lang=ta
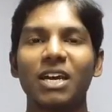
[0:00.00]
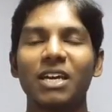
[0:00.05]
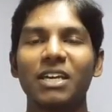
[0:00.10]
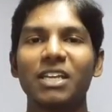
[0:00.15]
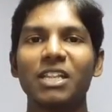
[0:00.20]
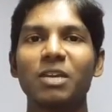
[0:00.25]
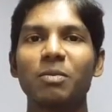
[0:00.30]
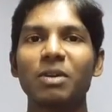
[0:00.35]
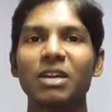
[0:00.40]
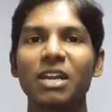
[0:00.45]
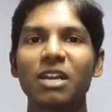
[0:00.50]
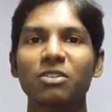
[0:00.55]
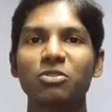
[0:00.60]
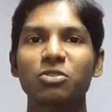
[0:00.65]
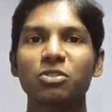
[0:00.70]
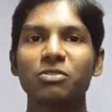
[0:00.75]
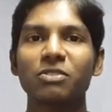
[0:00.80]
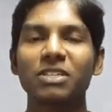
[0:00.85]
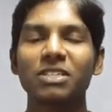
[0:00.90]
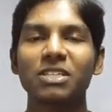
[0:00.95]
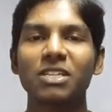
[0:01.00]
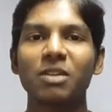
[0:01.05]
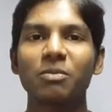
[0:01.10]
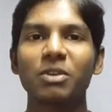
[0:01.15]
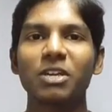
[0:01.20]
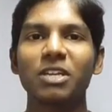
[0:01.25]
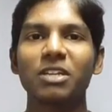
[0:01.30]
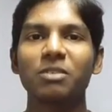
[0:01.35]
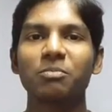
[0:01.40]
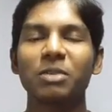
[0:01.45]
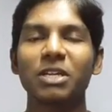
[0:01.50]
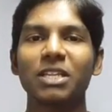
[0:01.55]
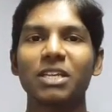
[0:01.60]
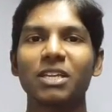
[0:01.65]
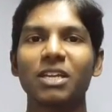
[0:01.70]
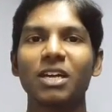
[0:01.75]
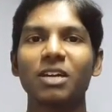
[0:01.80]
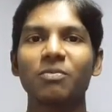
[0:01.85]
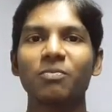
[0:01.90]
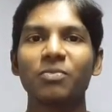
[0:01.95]
எந்த மாதிரியான சுச்சுவேஷன் அப்படின்னு
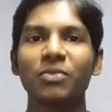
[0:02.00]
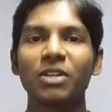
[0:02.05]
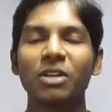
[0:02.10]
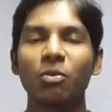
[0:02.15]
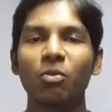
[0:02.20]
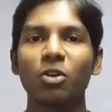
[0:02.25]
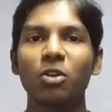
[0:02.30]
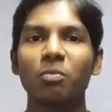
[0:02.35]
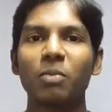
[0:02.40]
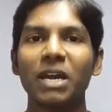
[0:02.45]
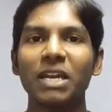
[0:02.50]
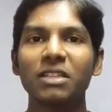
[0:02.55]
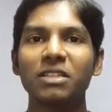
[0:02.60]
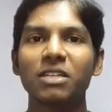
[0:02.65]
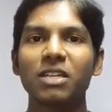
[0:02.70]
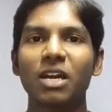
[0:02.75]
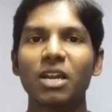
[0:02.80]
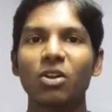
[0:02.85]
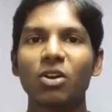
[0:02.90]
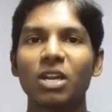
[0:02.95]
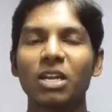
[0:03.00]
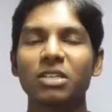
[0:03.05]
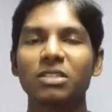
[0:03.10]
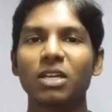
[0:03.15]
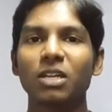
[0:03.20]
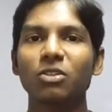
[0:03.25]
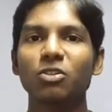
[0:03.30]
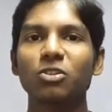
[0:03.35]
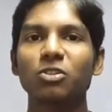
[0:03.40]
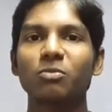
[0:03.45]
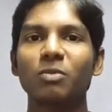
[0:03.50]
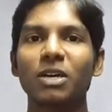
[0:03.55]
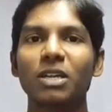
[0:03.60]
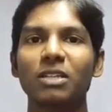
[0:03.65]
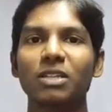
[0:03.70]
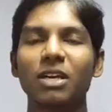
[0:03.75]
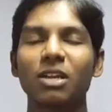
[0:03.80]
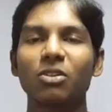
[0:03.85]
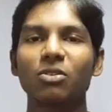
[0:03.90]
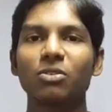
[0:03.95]
பார்த்தீங்கன்னா ஒரு பயந்துட்டாலோ இல்லை சந்தோஷமாக
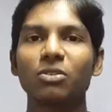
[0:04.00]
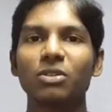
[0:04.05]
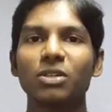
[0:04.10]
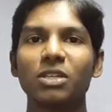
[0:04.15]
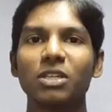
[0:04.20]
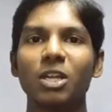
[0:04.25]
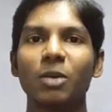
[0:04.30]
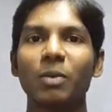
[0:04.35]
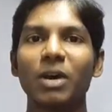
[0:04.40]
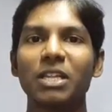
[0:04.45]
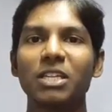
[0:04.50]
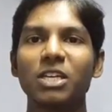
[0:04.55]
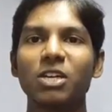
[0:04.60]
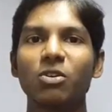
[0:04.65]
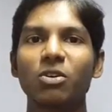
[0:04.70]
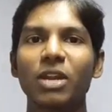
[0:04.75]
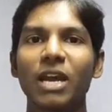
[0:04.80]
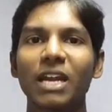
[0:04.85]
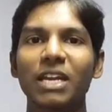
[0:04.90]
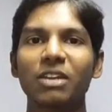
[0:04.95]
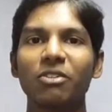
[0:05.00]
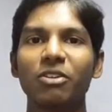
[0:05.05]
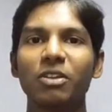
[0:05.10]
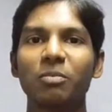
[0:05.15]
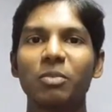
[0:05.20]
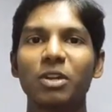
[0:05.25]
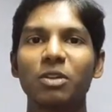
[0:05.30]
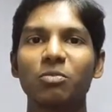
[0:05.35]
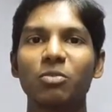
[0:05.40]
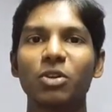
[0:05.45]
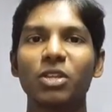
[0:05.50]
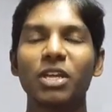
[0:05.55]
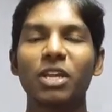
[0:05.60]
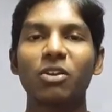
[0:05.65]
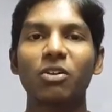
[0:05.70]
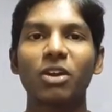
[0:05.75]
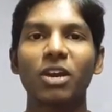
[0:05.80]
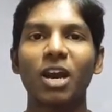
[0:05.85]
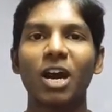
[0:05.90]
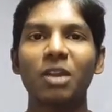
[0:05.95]
இருந்தாலோ நம்ம அதிக ஒரு ஆக்டிவிட்டி பண்ணும்போது
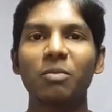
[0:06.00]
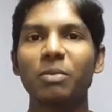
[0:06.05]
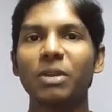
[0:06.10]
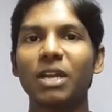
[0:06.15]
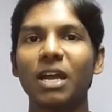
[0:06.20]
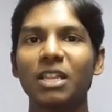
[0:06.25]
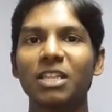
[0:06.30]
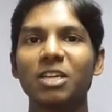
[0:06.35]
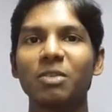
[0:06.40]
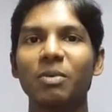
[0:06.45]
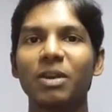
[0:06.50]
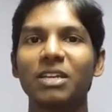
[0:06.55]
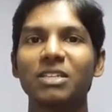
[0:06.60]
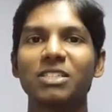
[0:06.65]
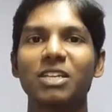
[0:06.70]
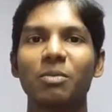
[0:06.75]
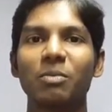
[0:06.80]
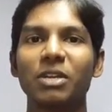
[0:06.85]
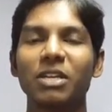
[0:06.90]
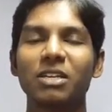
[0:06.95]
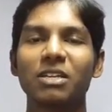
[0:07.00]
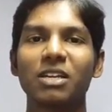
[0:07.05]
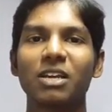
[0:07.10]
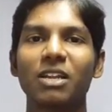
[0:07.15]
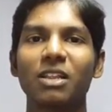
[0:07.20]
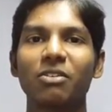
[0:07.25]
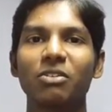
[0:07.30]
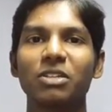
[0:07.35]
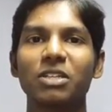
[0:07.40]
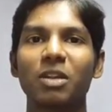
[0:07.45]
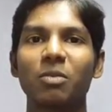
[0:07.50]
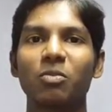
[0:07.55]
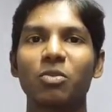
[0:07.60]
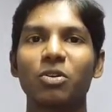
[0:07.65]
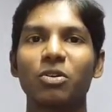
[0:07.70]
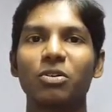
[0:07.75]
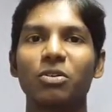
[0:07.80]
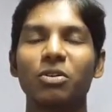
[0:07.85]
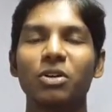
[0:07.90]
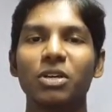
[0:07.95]
என்னோடய ஹார்ட் பீட் அதிகமாகிடுச்சு அப்படிங்கிறத வந்து
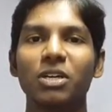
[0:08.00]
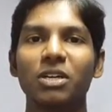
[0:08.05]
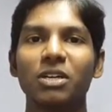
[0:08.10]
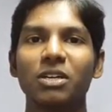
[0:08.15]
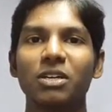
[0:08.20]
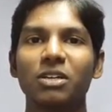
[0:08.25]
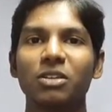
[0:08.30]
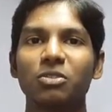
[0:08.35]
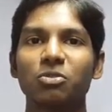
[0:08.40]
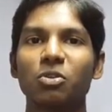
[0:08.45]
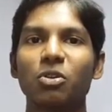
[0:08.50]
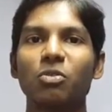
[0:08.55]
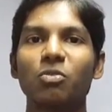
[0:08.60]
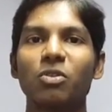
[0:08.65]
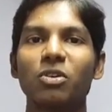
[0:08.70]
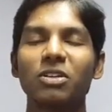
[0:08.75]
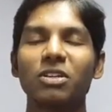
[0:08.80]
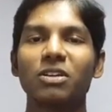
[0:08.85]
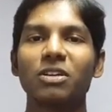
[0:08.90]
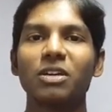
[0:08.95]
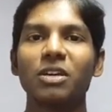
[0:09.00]
நம்ம சொல்லுவோம்